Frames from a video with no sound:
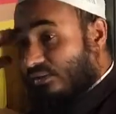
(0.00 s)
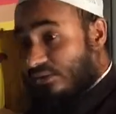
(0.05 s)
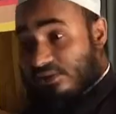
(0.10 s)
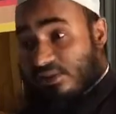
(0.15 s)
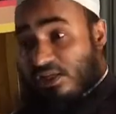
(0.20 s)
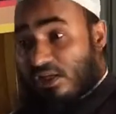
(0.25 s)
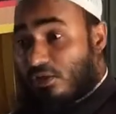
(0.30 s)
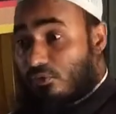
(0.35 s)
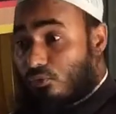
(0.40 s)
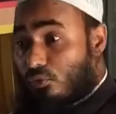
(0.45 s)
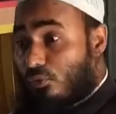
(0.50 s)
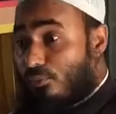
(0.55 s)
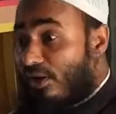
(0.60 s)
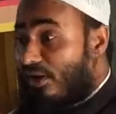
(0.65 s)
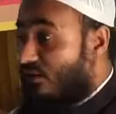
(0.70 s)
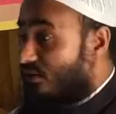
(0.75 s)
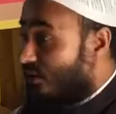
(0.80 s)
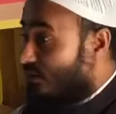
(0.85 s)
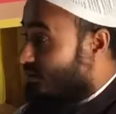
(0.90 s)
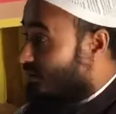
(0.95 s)
যে
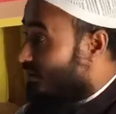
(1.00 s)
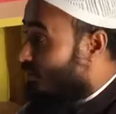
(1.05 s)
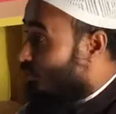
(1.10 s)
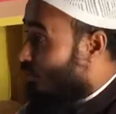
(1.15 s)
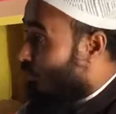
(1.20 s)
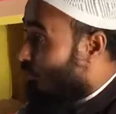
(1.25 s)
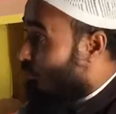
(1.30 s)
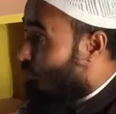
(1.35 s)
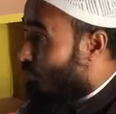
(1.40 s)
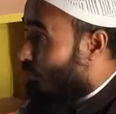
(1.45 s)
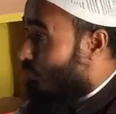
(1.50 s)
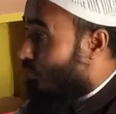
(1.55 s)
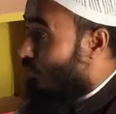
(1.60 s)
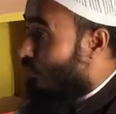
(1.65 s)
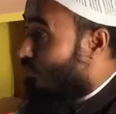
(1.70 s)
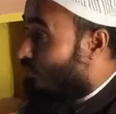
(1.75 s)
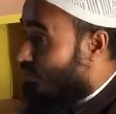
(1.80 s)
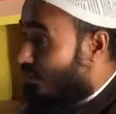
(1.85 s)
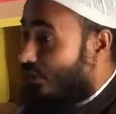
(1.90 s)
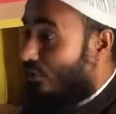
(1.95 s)
তোমার সাথে সম্পর্ক
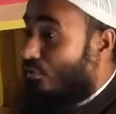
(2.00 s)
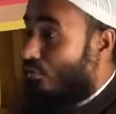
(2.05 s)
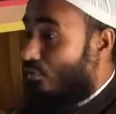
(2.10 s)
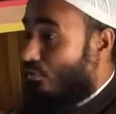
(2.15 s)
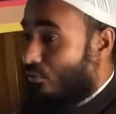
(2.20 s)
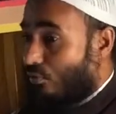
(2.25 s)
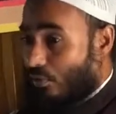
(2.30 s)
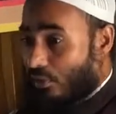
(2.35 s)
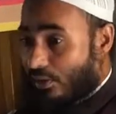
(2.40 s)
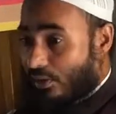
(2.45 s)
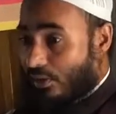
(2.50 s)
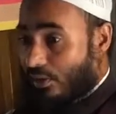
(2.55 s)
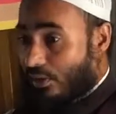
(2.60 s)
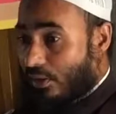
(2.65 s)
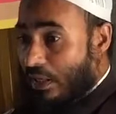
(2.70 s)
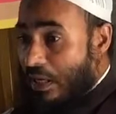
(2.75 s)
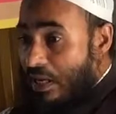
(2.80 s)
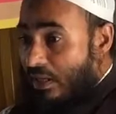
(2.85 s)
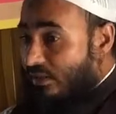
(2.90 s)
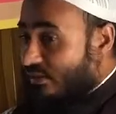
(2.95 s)
ছিন্ন করে
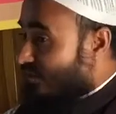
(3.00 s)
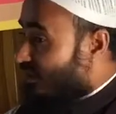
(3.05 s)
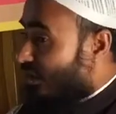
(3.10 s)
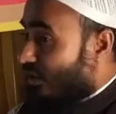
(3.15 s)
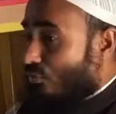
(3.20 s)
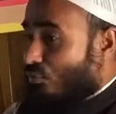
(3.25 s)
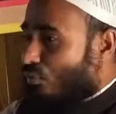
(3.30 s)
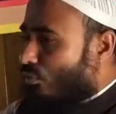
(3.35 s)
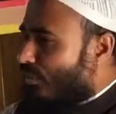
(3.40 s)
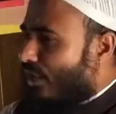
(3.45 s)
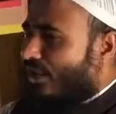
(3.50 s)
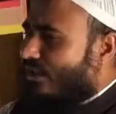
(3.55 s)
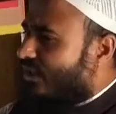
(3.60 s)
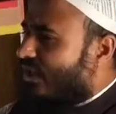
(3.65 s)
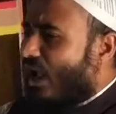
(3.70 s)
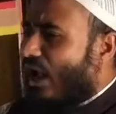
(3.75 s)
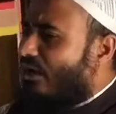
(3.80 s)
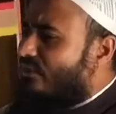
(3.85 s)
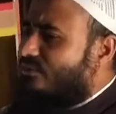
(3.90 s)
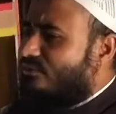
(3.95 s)
যে তোমাকে
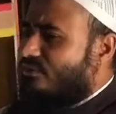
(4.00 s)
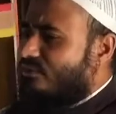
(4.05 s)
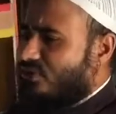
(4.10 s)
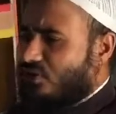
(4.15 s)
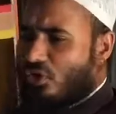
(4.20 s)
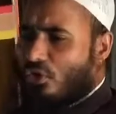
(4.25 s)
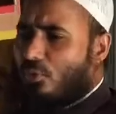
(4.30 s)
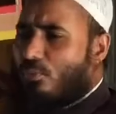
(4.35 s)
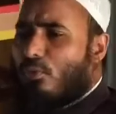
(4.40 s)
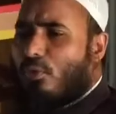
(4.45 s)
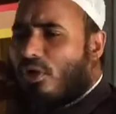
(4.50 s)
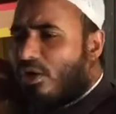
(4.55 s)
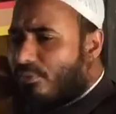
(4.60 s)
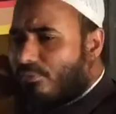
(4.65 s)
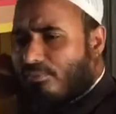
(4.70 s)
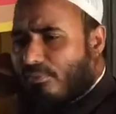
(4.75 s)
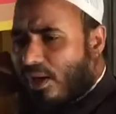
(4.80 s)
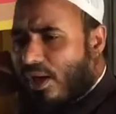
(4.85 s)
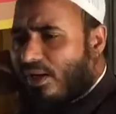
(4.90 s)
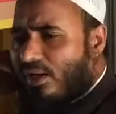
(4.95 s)
আত্মীয় বলে
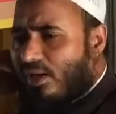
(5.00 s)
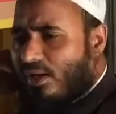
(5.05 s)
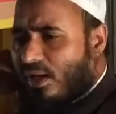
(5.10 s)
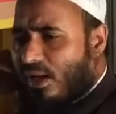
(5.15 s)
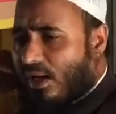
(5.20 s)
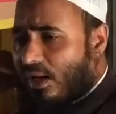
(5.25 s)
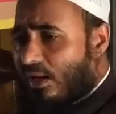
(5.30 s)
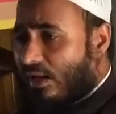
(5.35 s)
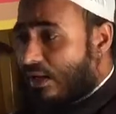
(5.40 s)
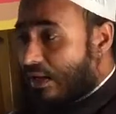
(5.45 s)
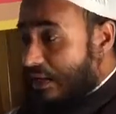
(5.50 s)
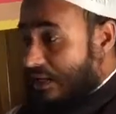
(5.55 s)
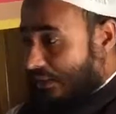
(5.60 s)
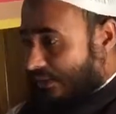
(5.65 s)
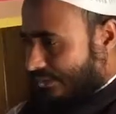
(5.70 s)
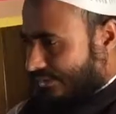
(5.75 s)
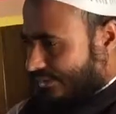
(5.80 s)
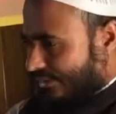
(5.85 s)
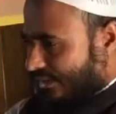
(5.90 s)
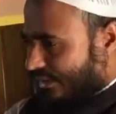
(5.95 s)
মানে না
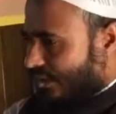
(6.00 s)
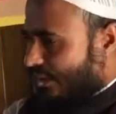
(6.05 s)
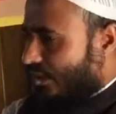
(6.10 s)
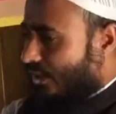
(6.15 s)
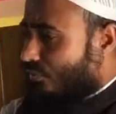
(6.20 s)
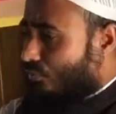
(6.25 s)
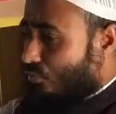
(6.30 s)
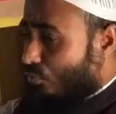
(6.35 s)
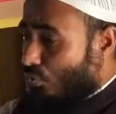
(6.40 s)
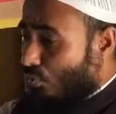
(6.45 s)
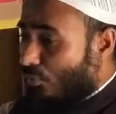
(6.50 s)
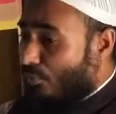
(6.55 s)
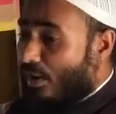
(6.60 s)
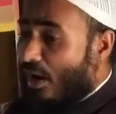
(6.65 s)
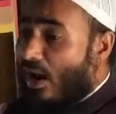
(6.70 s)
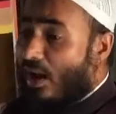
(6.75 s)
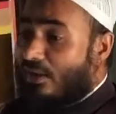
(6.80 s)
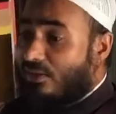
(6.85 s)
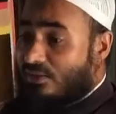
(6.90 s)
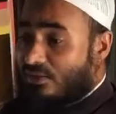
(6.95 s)
যে
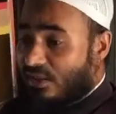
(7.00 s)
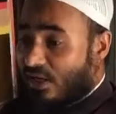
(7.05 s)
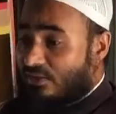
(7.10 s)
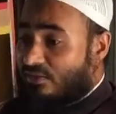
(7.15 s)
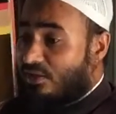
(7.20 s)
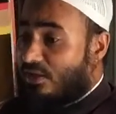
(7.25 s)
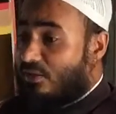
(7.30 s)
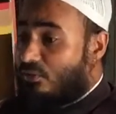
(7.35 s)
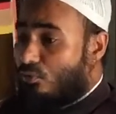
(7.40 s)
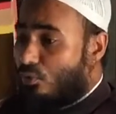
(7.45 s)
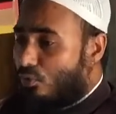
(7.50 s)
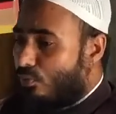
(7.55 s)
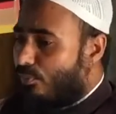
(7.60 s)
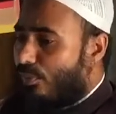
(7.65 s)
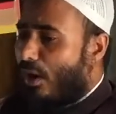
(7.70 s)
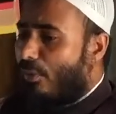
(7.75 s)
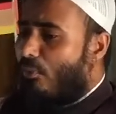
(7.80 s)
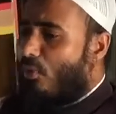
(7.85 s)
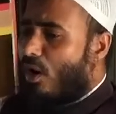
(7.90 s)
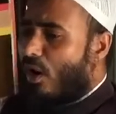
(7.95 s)
তোমার সাথে
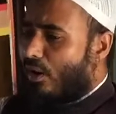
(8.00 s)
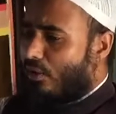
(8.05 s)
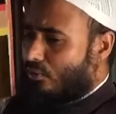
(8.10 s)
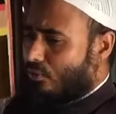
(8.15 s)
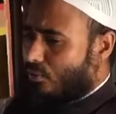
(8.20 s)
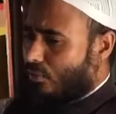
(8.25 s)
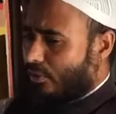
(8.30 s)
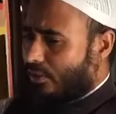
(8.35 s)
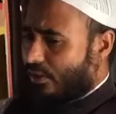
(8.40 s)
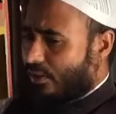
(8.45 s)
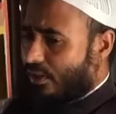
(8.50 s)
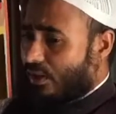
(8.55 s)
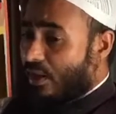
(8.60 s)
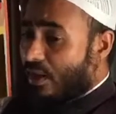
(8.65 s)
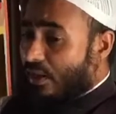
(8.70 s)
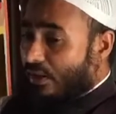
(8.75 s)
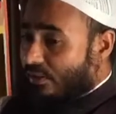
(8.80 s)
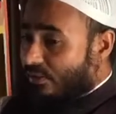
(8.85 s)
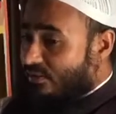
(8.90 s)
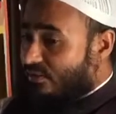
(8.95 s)
দুর্ব্যবহার করে
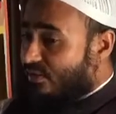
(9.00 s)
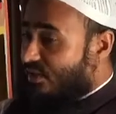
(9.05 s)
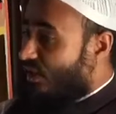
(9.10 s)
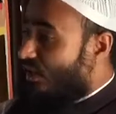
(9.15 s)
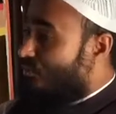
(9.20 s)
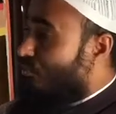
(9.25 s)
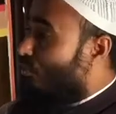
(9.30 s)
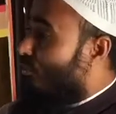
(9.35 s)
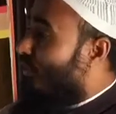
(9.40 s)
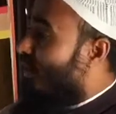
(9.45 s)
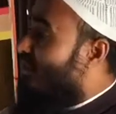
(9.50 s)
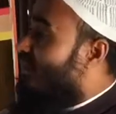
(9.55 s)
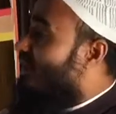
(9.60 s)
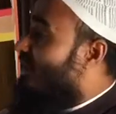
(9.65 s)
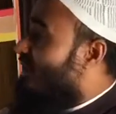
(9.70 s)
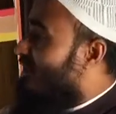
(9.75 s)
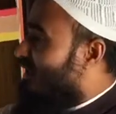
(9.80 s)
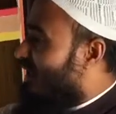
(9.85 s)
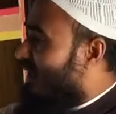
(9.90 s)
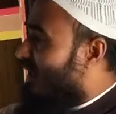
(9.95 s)
যে তোমাকে
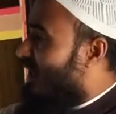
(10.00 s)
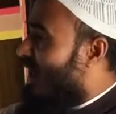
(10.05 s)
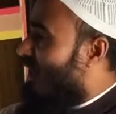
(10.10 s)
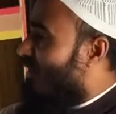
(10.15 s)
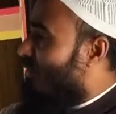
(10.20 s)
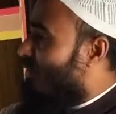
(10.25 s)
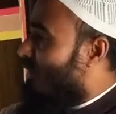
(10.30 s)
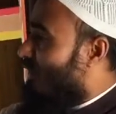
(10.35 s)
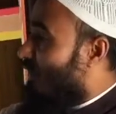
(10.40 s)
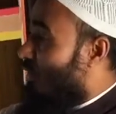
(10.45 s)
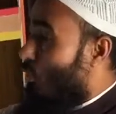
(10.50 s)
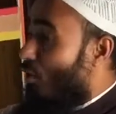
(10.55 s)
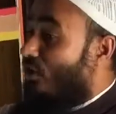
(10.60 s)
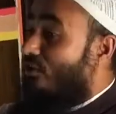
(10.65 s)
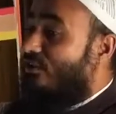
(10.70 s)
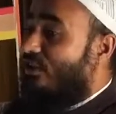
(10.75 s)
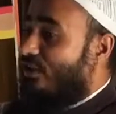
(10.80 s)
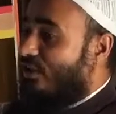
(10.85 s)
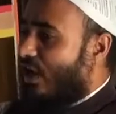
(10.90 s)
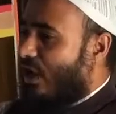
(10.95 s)
ঘৃণা করে
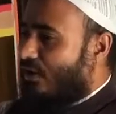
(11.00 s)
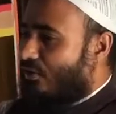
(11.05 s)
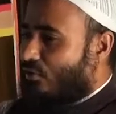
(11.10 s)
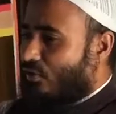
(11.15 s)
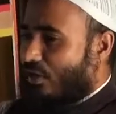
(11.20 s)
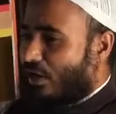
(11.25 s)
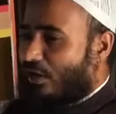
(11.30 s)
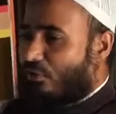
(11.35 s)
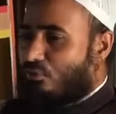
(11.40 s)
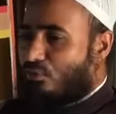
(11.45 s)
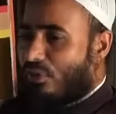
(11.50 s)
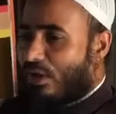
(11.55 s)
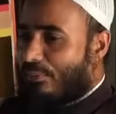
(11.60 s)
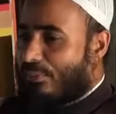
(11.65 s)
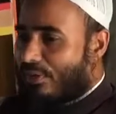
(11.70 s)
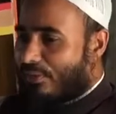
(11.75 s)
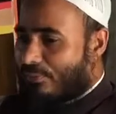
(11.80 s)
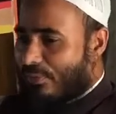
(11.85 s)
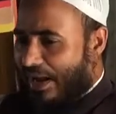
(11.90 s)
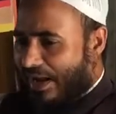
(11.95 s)
অস্বীকার করে তুই
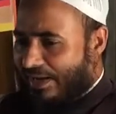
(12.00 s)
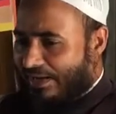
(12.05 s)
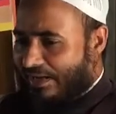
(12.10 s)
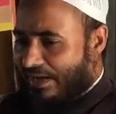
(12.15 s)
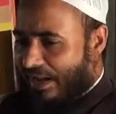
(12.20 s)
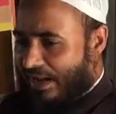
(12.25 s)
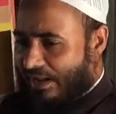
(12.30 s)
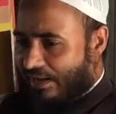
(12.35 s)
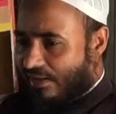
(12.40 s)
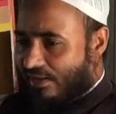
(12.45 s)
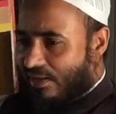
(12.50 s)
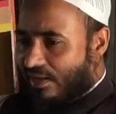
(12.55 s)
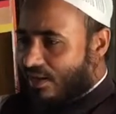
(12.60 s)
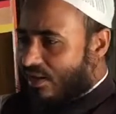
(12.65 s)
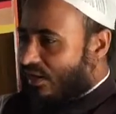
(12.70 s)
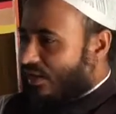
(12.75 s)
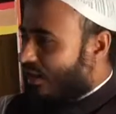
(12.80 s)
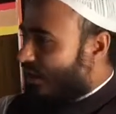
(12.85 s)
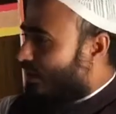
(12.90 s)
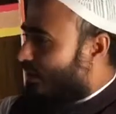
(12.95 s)
আমার ভাই না
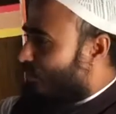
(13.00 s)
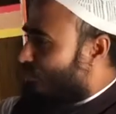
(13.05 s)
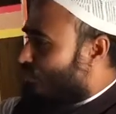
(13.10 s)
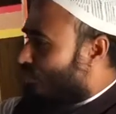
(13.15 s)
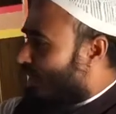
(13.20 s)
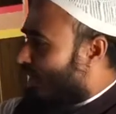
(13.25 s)
এই তুই